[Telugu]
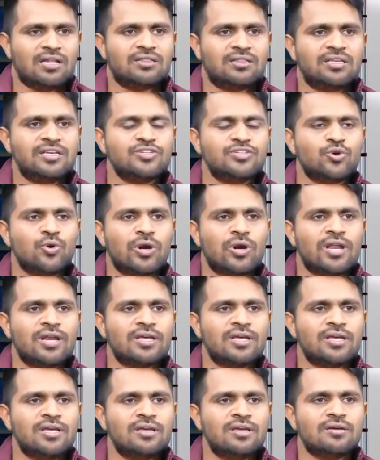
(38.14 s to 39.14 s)
అది
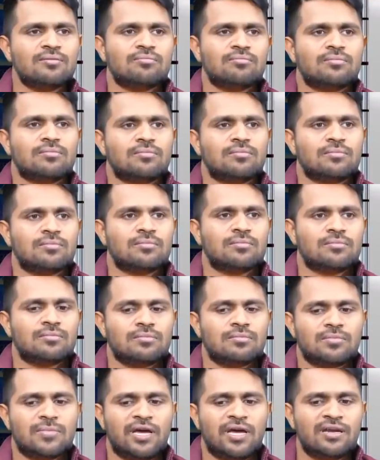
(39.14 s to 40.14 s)
తీసుకోవడానికి
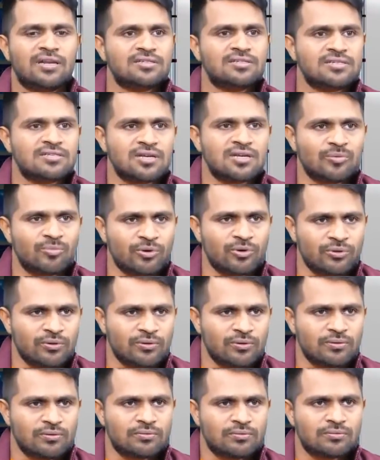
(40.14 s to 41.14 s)
ఎనర్జీ
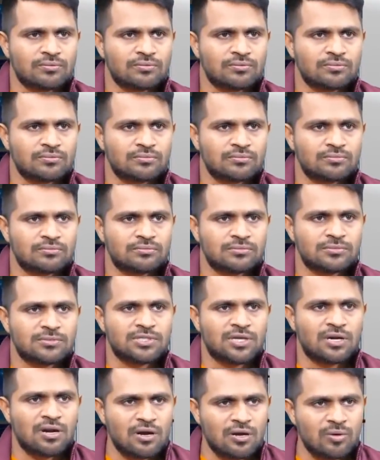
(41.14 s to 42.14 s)
సరిపోదు
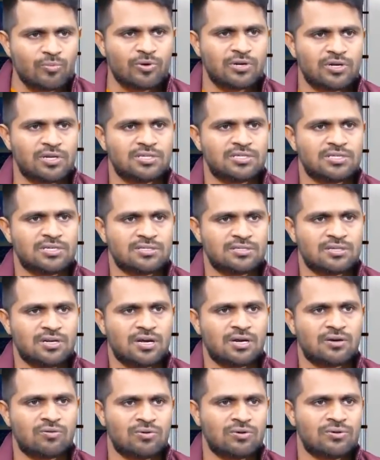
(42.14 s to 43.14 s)
చిరాకు
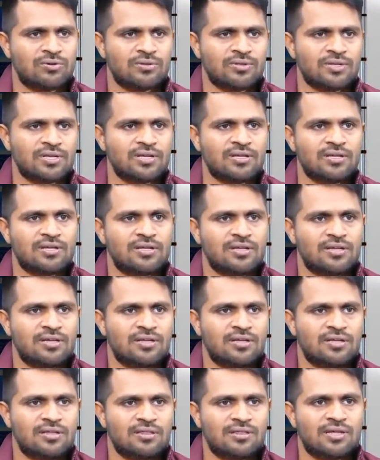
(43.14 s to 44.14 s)
పుట్టించేసేలాగా ఉంటుంది
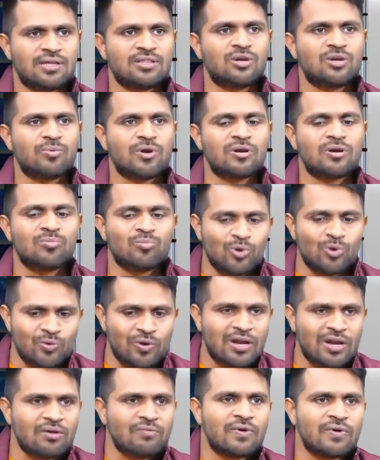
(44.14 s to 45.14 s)
దాంతోపాటు మూవ్
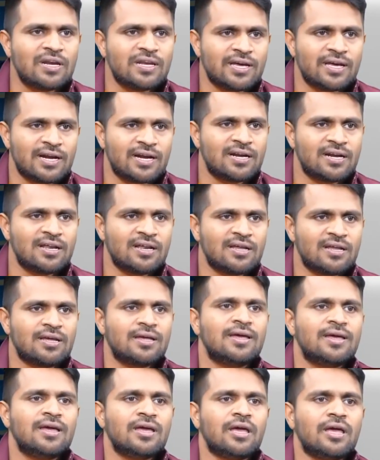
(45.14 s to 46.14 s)
అని అవ్వాలి అని అంటే
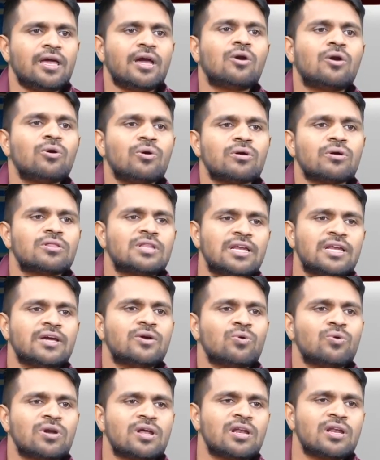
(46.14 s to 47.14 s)
ఎక్కడో
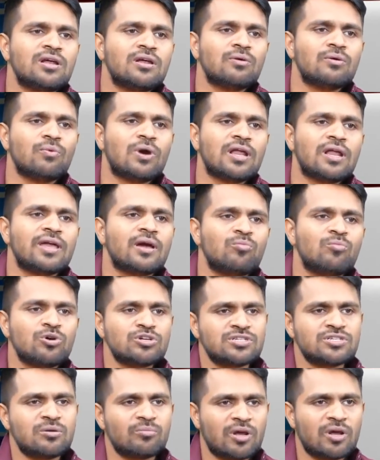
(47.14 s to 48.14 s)
తెలియకుండానే వాళ్ళ
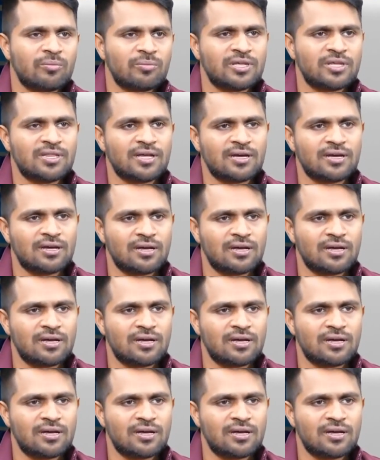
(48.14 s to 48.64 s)
ఎమోషన్ మన మీద